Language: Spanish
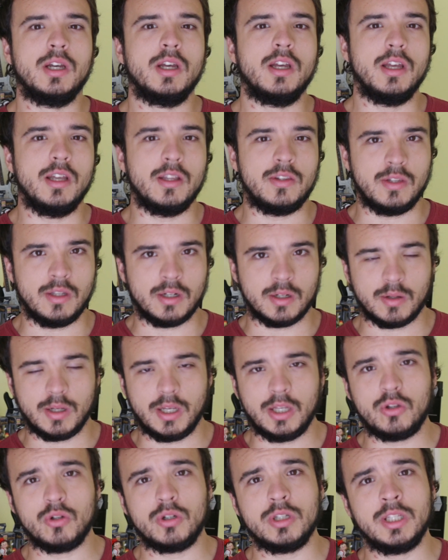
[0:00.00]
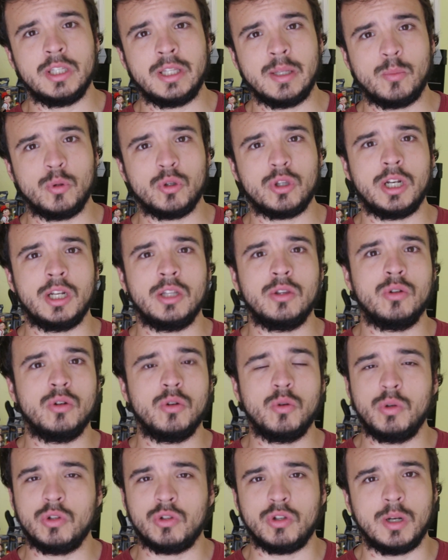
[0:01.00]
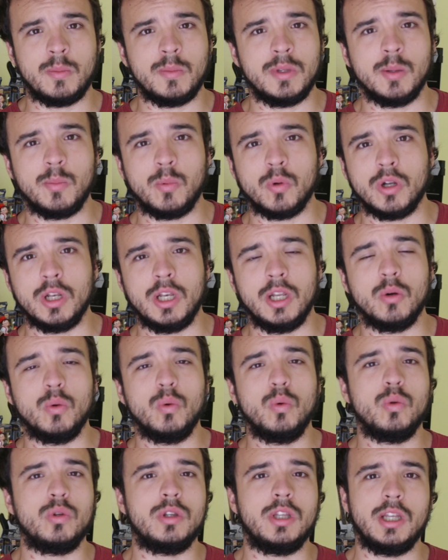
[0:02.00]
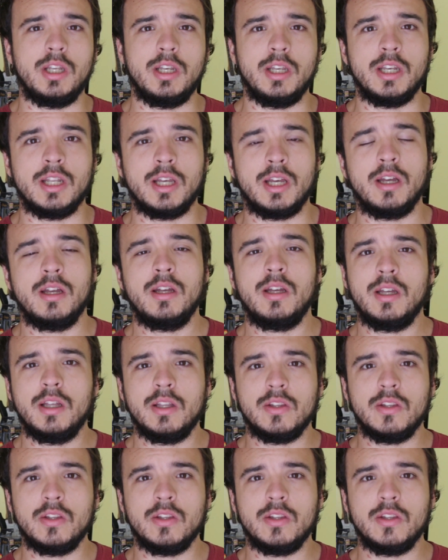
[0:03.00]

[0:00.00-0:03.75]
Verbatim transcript: Es decir, esto que te está mostrando no es solamente porque le guste ni nada,